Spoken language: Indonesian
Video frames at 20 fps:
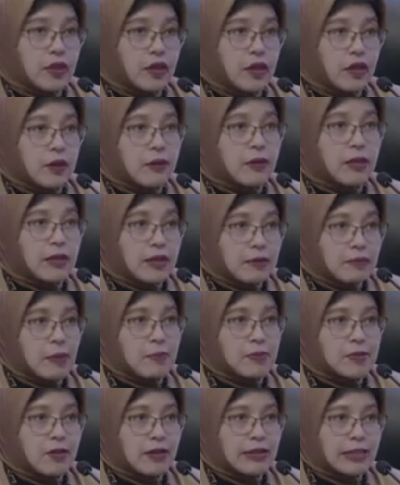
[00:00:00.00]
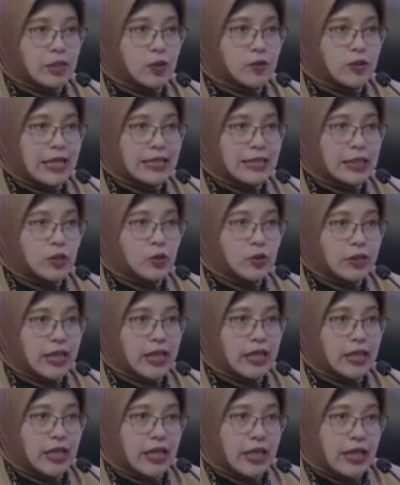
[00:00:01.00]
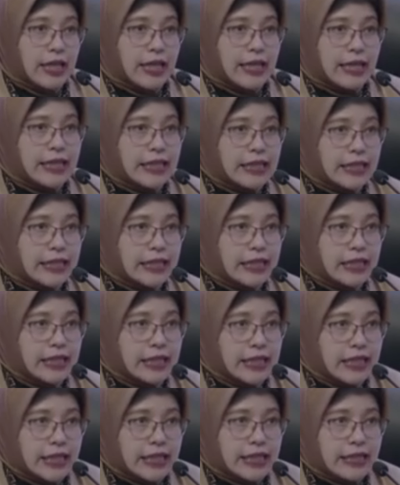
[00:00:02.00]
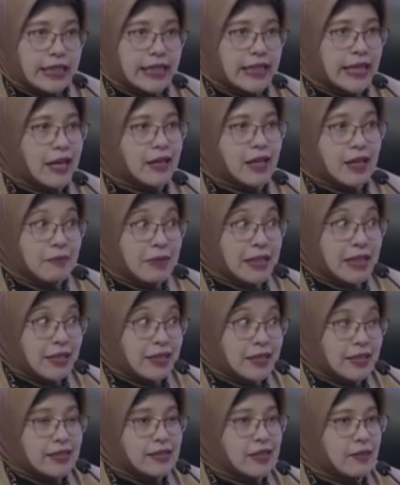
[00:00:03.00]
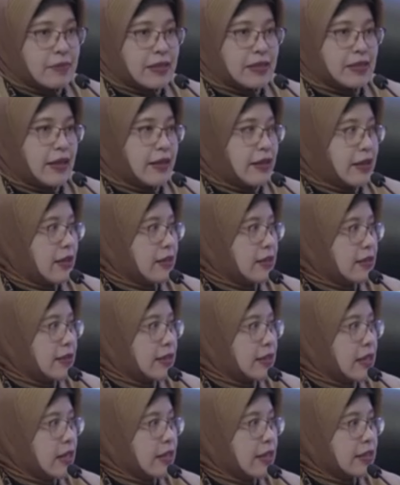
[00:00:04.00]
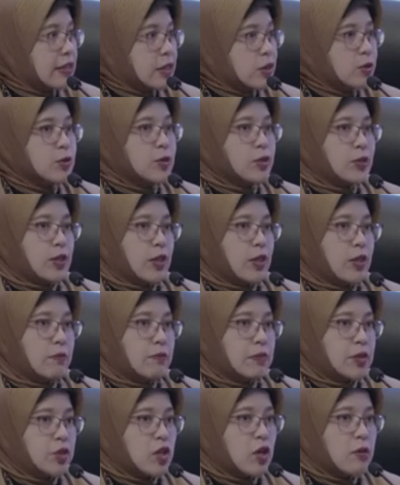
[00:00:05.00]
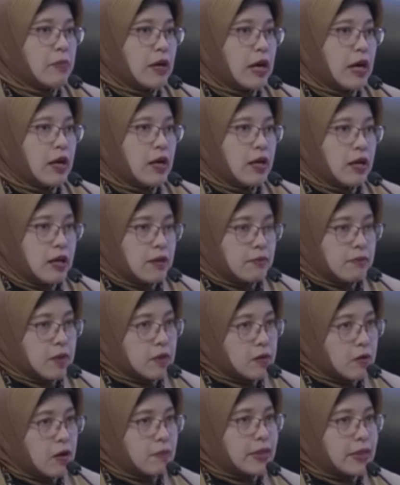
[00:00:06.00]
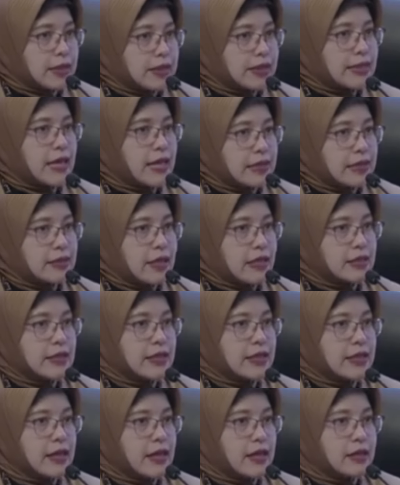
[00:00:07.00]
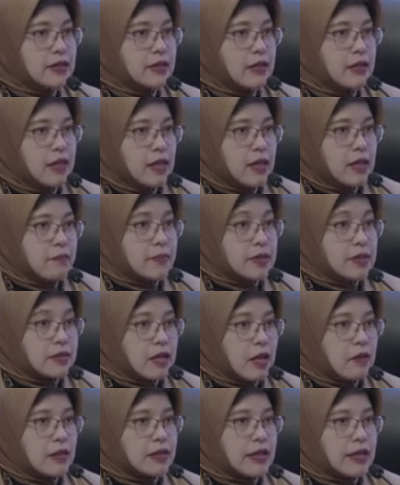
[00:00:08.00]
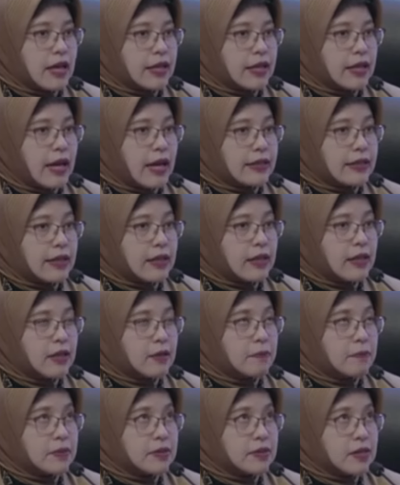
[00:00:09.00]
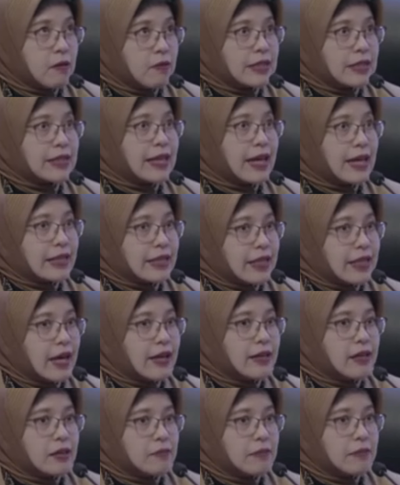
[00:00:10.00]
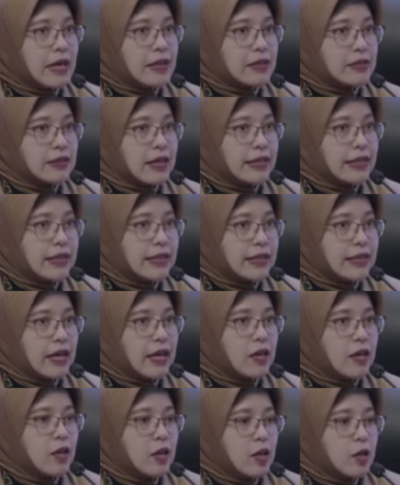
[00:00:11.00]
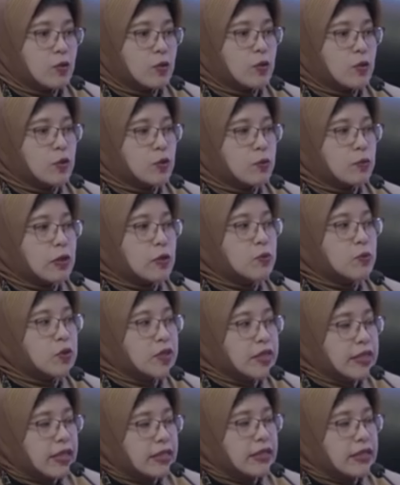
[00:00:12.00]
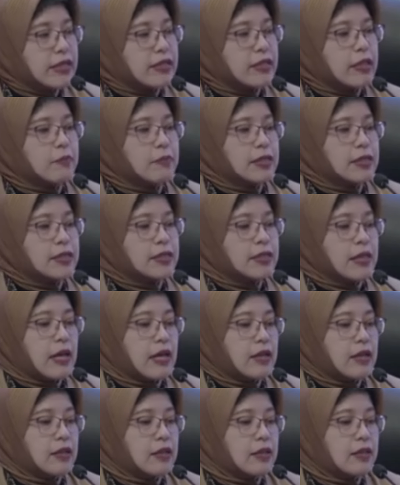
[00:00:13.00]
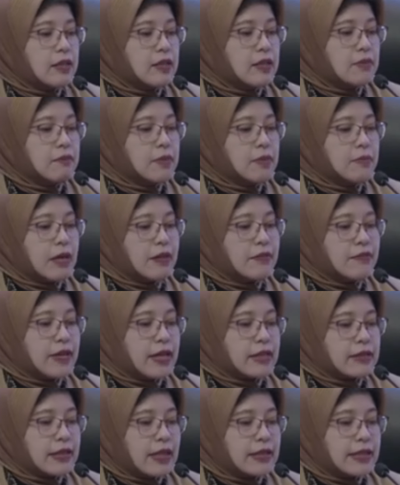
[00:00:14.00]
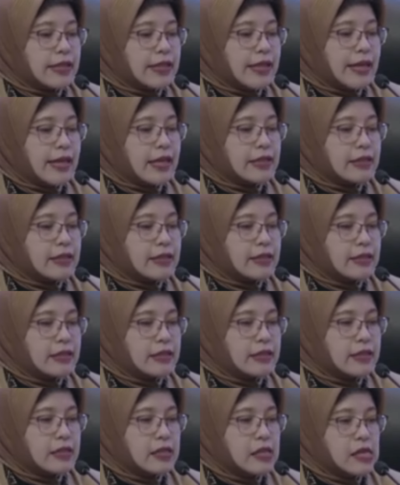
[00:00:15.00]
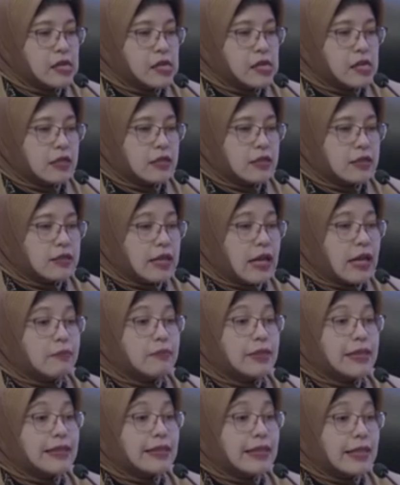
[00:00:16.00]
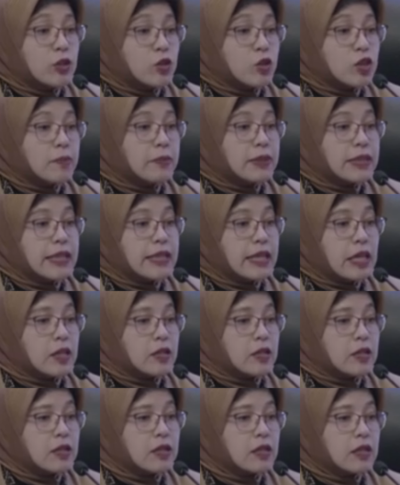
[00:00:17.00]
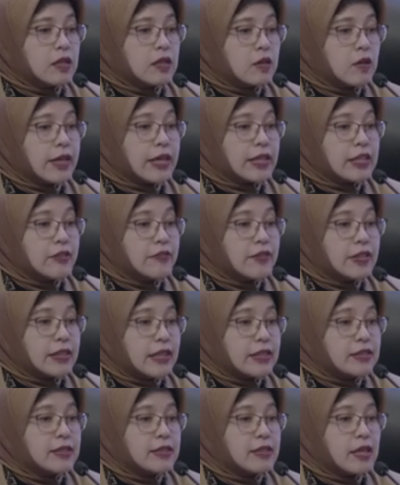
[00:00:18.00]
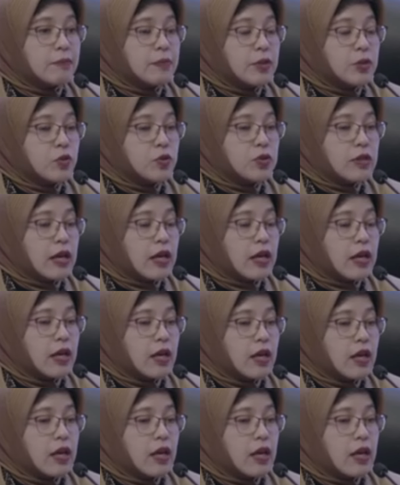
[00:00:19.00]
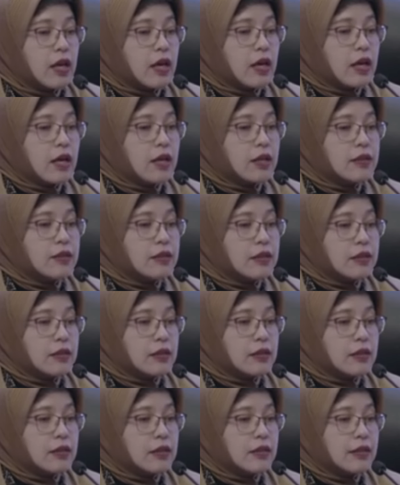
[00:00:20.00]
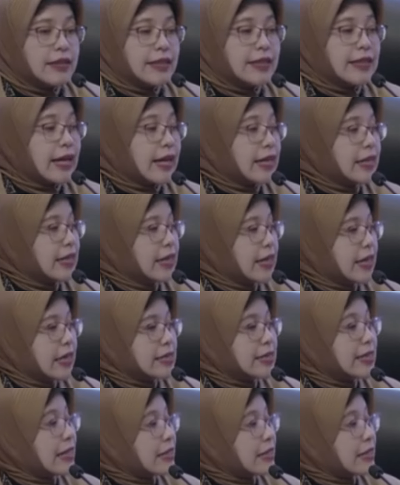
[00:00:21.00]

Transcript: Eh, lima pesawat itu dan tentunya ini tidak akan berhenti sampai sana. Kita akan terus mencoba mengkomersialisasikan pesawat karya anak, eh, pesawat karya anak bangsa kita untuk kemudian kita bisa memanfaatkan tidak hanya di dalam negeri untuk kepentingan konektivitas tetapi juga eh, di negara-negara